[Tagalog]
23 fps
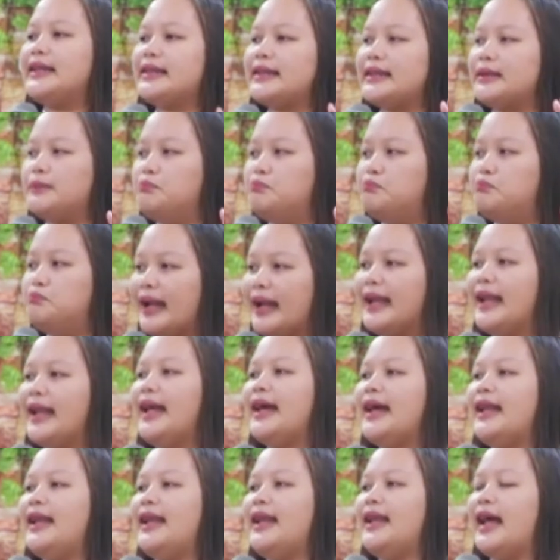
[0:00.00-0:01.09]

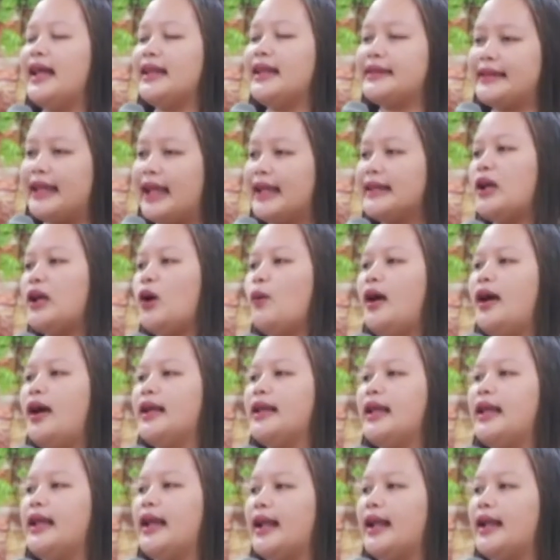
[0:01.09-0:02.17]
banal at
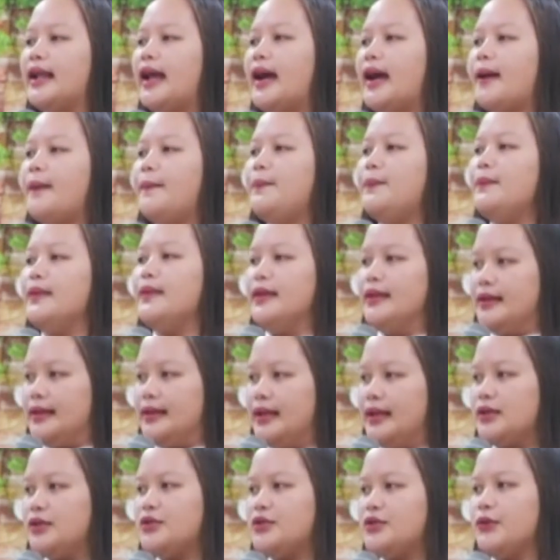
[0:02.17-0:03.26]
tatawaging anak
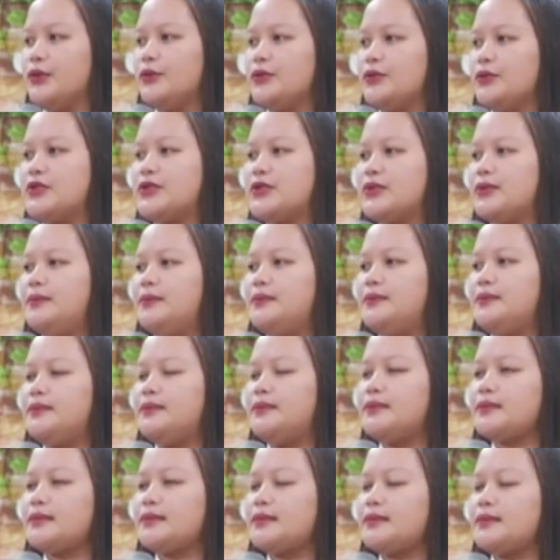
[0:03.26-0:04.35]
ng Diyos.
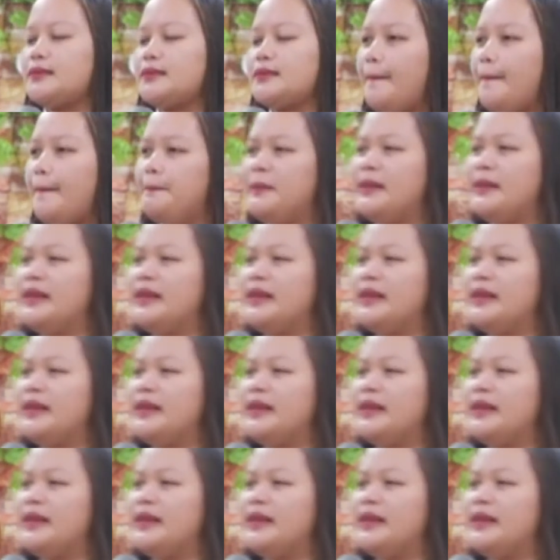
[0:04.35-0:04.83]
Hindi